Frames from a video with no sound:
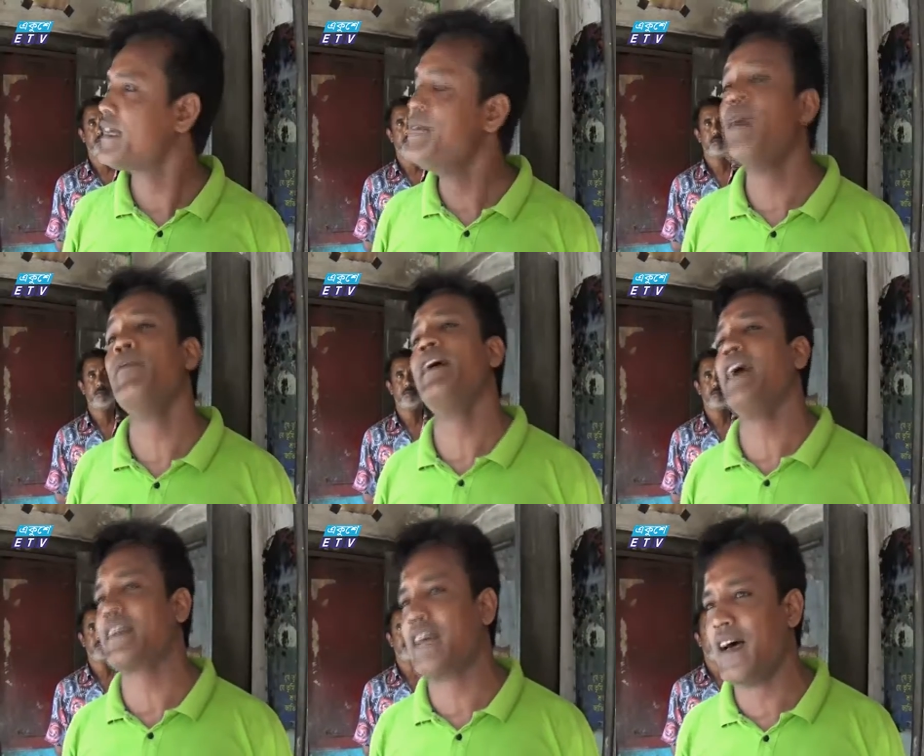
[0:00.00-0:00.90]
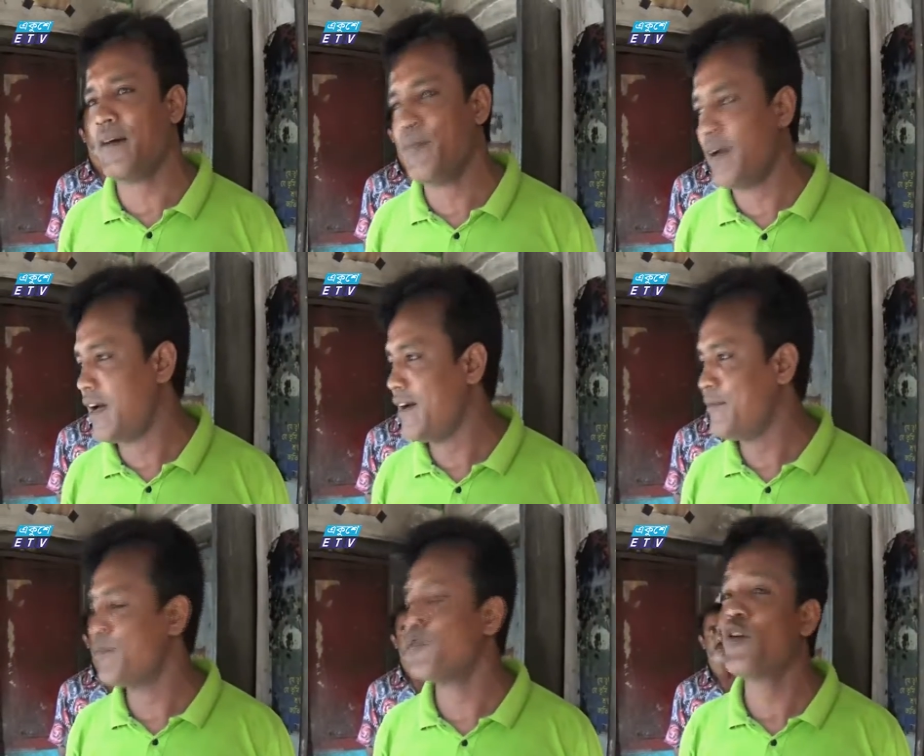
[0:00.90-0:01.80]
কিভাবে একটা
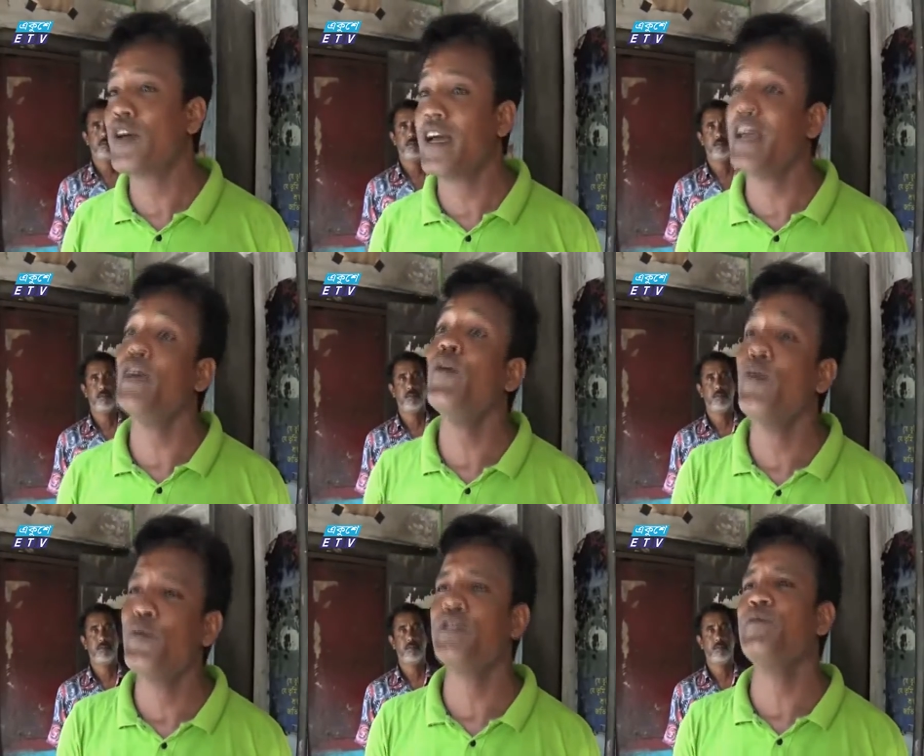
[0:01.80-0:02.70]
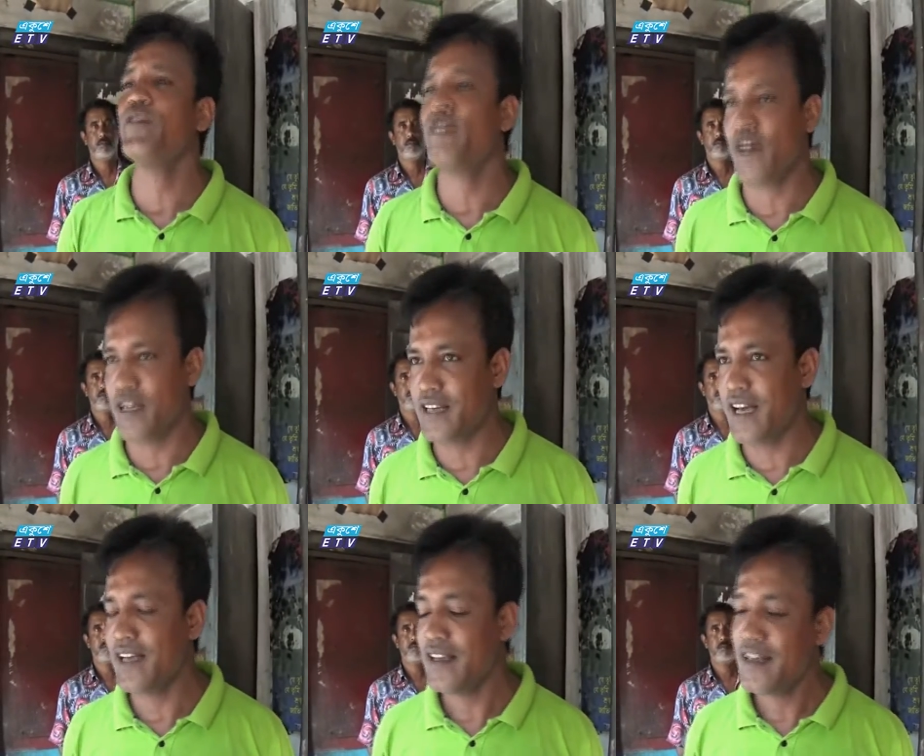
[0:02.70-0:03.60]
লোককে হেও প্রতিপন্ন করা
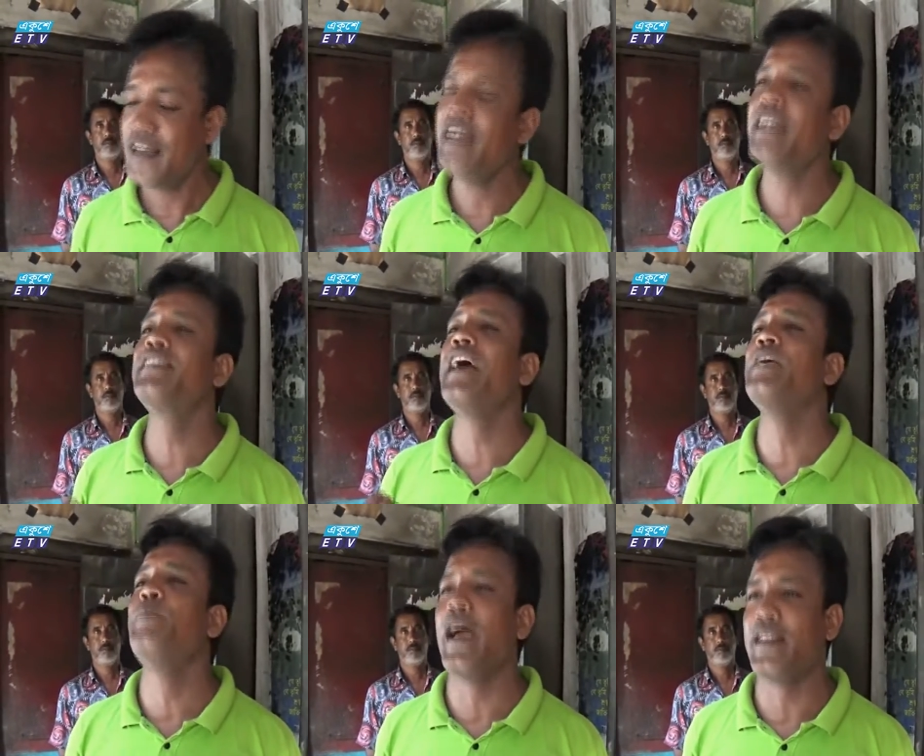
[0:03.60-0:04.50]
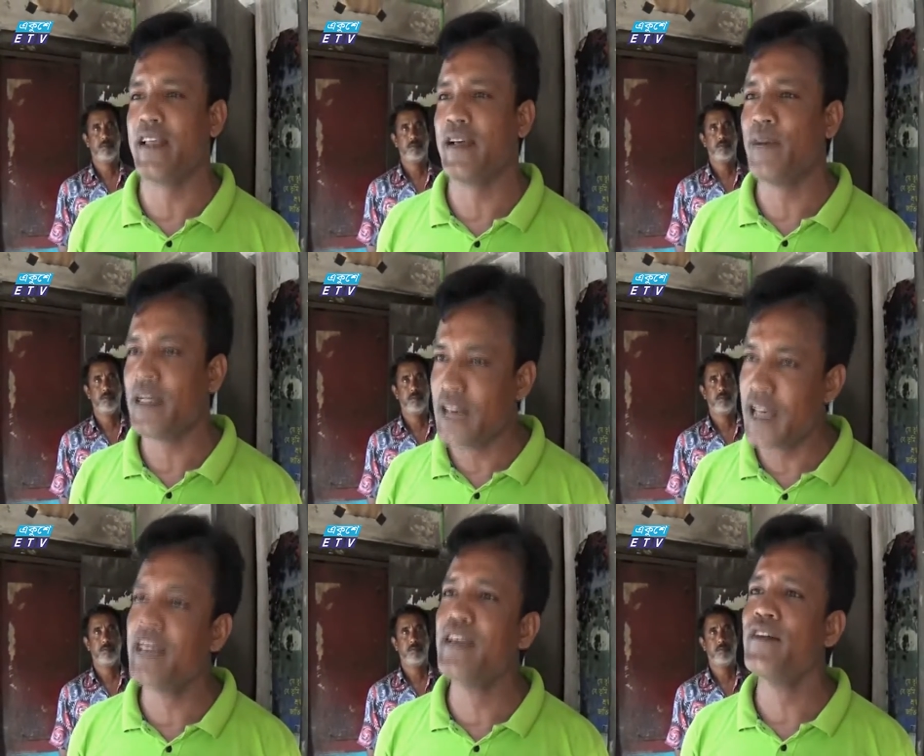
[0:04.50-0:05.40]
যায় এটা তারই পায় তারা বা
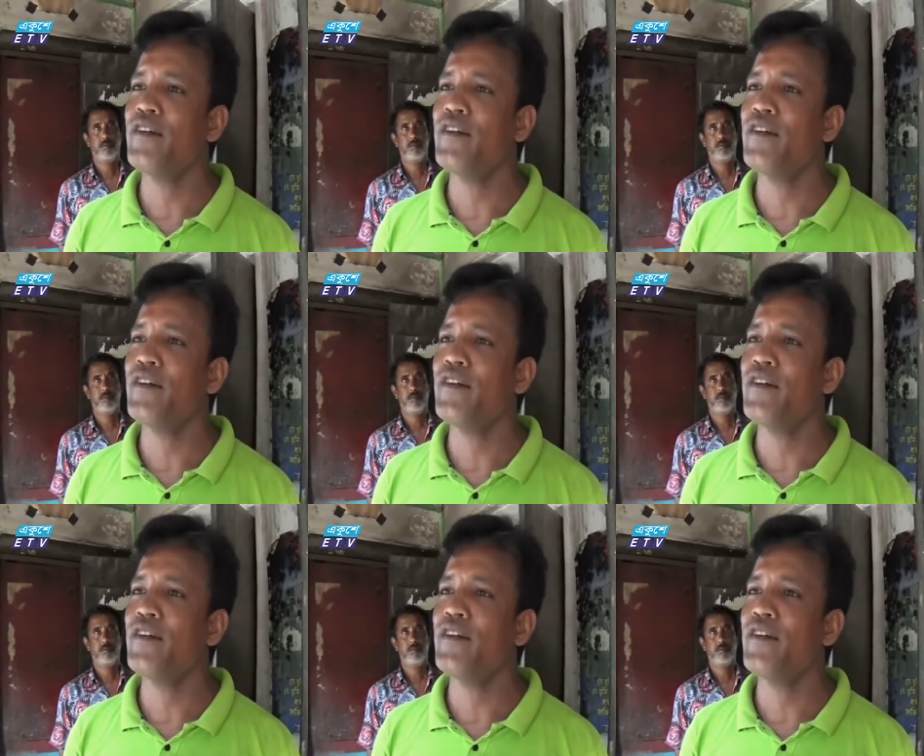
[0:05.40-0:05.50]
তারই